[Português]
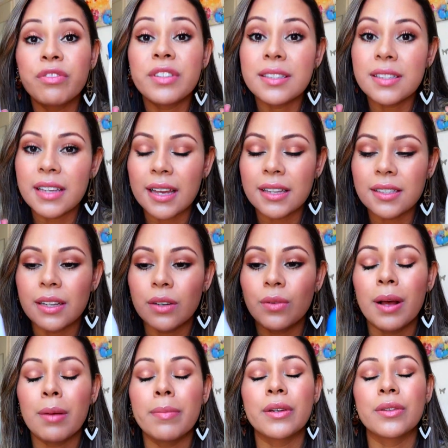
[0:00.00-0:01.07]
Eu fiz essa no
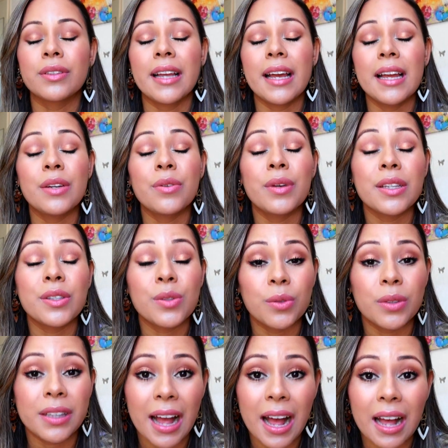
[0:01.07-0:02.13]
cabelo dela e o
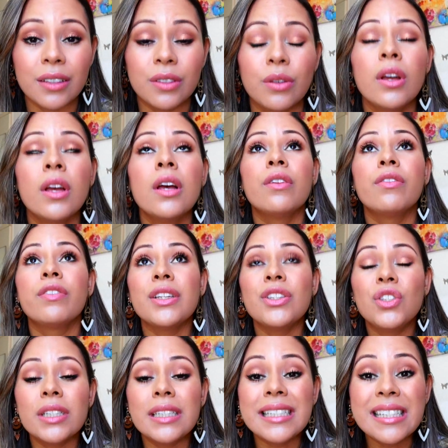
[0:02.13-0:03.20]
resultado foi
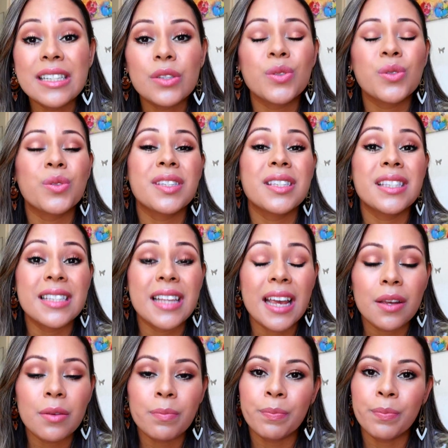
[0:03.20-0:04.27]
de liso
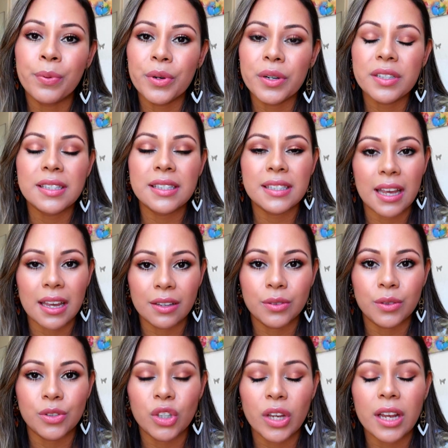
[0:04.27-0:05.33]

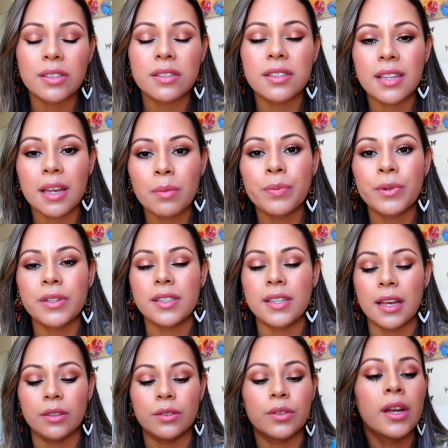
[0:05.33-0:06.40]
100%, gente,
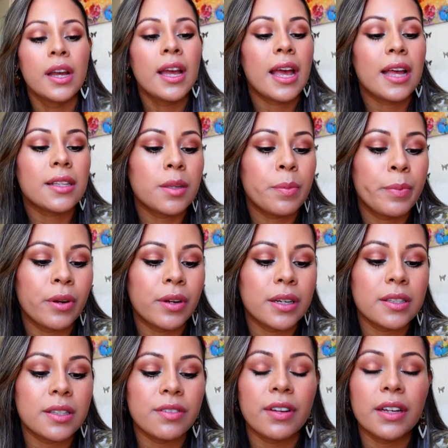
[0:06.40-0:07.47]
100%. Essa
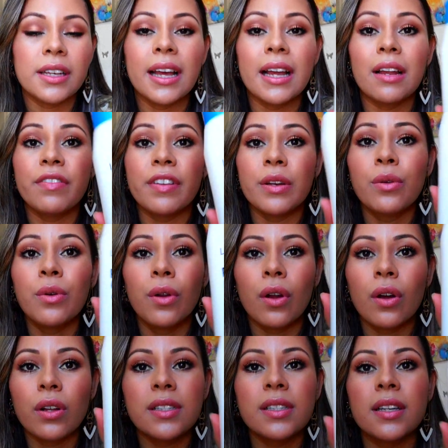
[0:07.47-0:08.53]
progressiva aqui, ela vem o
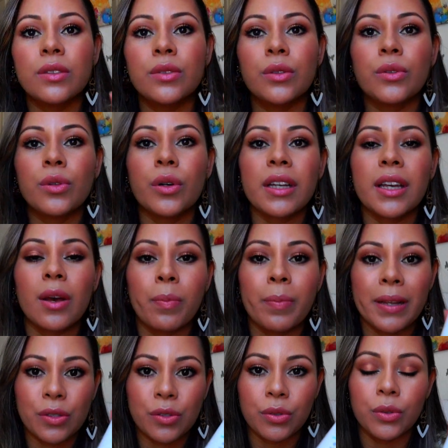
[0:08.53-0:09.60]
gloss redutor, que é o
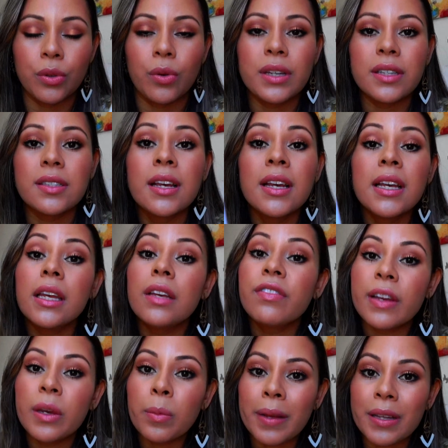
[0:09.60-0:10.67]
passo 2, e
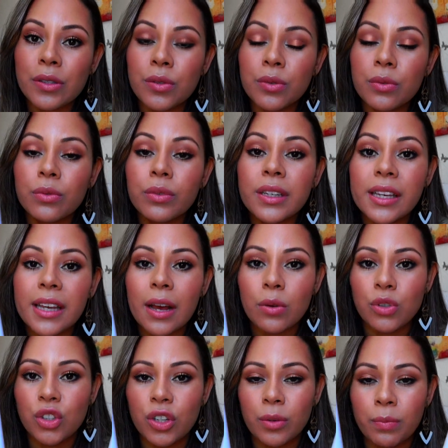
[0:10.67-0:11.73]
vem o passo 1, um, que é
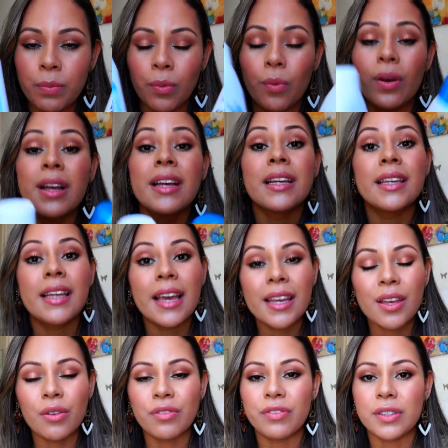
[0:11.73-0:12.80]
o shampoo. O que,
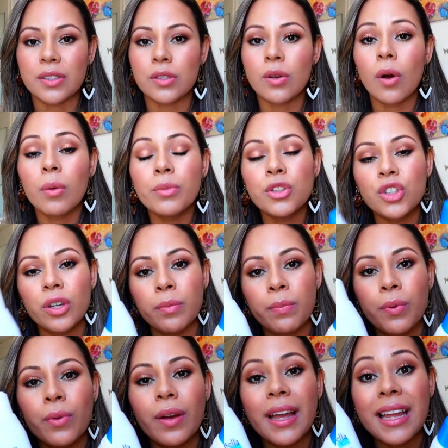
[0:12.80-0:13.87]
que eu fiz? Como o
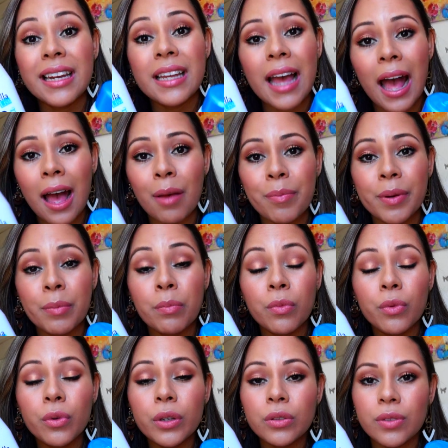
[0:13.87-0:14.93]
shampoo ele abre
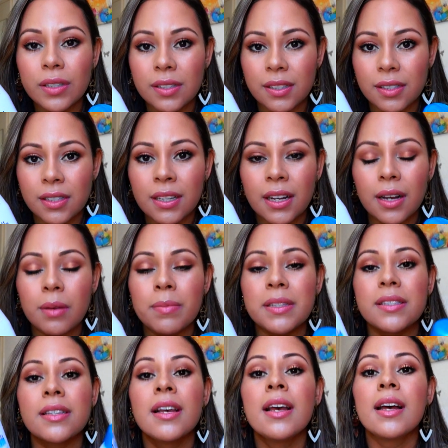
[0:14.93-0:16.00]
muito as
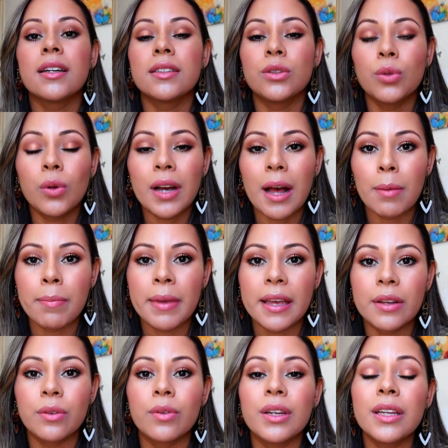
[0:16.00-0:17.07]
escamas do
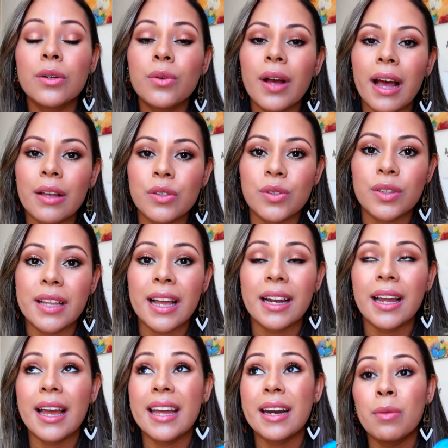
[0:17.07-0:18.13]
cabelo e no caso
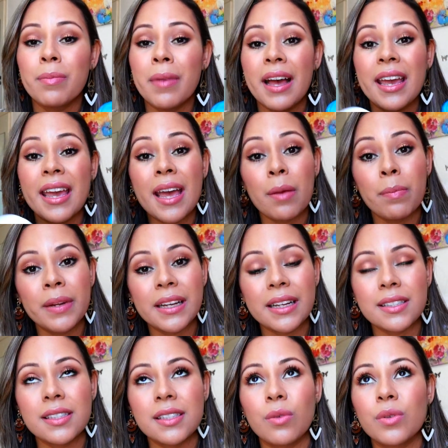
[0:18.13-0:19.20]
dela era uma
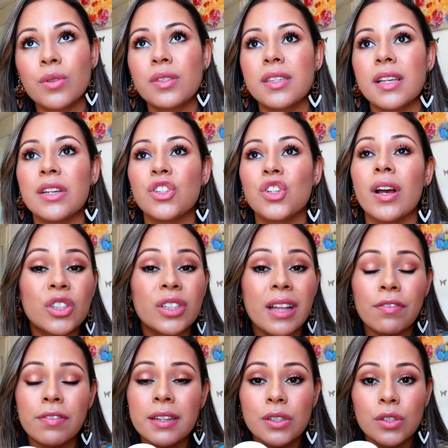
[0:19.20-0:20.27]
reaplicação, ou seja,
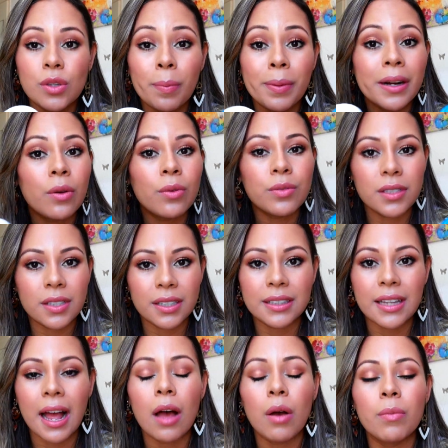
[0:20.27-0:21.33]
estava ali só para
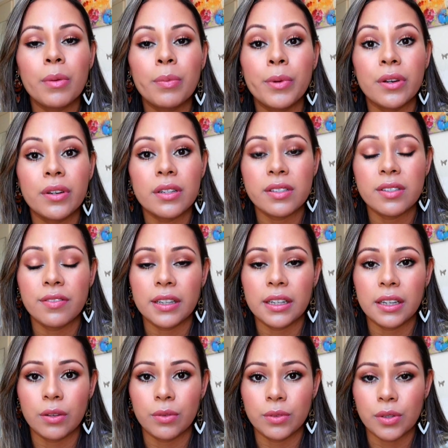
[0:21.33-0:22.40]
consertar uma progressiva
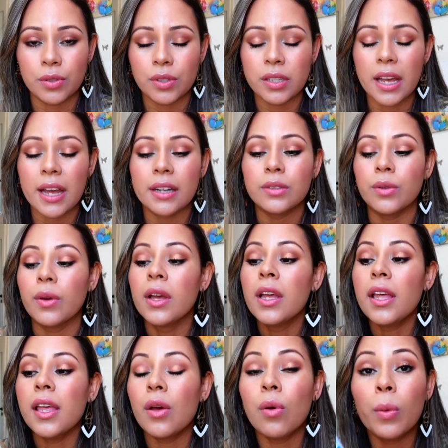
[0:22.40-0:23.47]
que não deu certo,
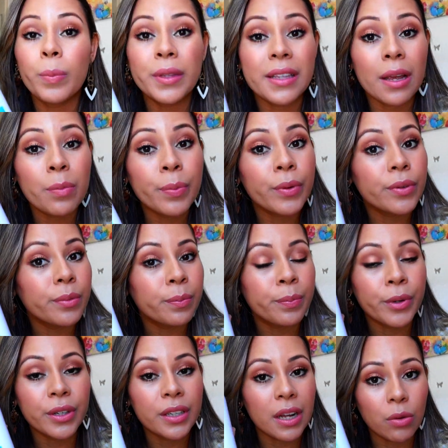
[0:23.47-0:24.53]
eu optei por,
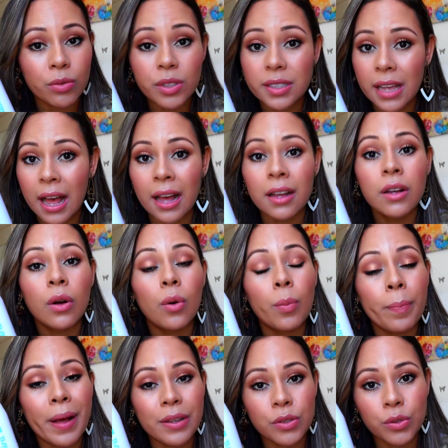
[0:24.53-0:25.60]
por não usar o
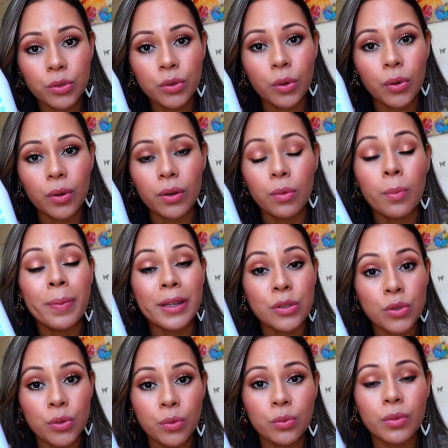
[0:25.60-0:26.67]
passo do, o
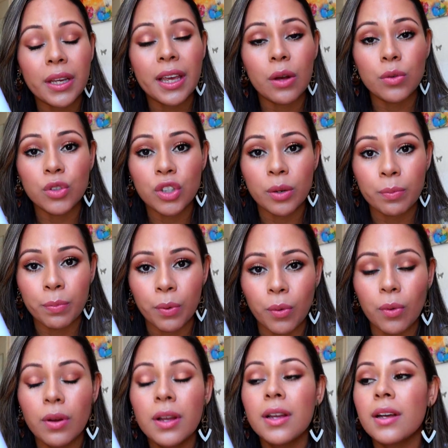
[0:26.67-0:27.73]
passo 1, um, que é o
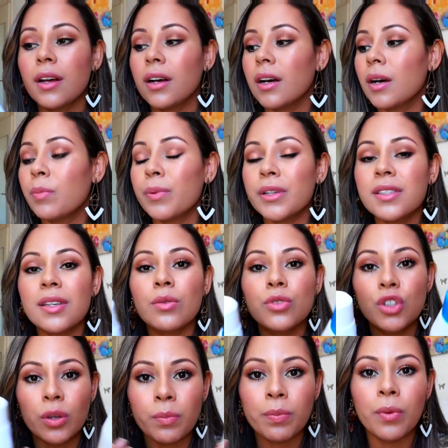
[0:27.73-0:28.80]
shampoo, uh, por ser um
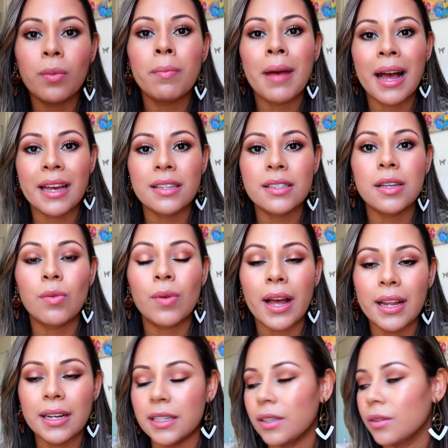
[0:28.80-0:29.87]
shampoo mais
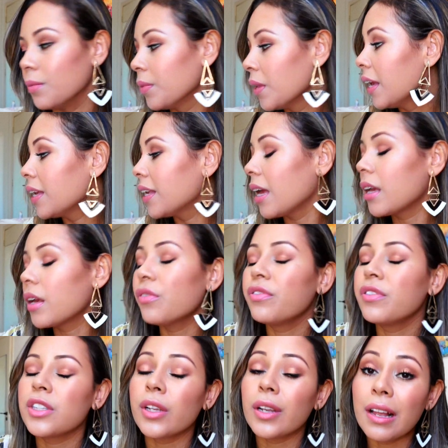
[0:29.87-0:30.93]
alcalino. O que, que eu
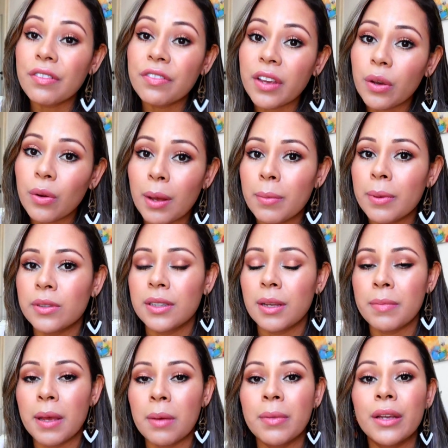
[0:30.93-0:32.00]
fiz? Eu lavei o cabelo da
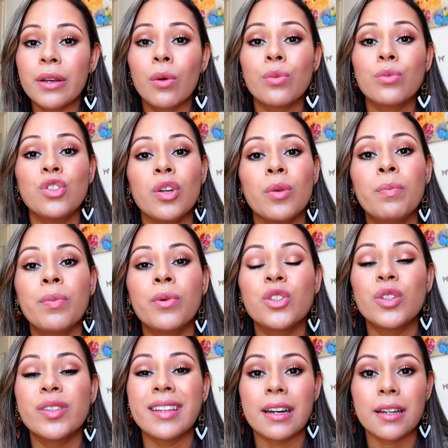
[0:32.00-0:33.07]
minha mãe com um shampoo
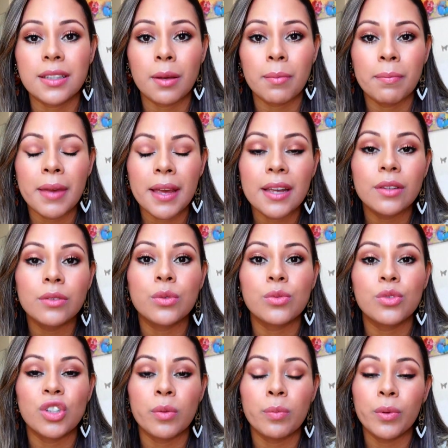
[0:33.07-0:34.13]
de tratamento,
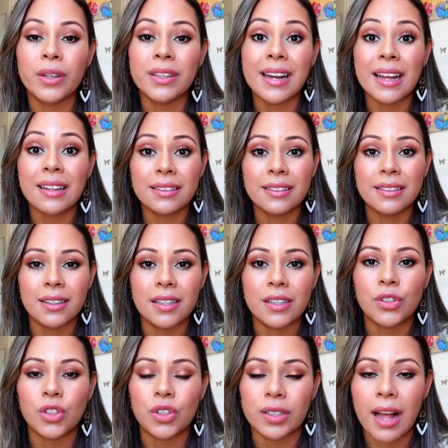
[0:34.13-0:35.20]
um shampoo
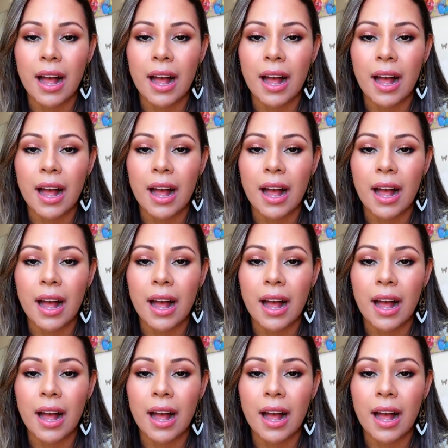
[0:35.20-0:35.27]
hidratante,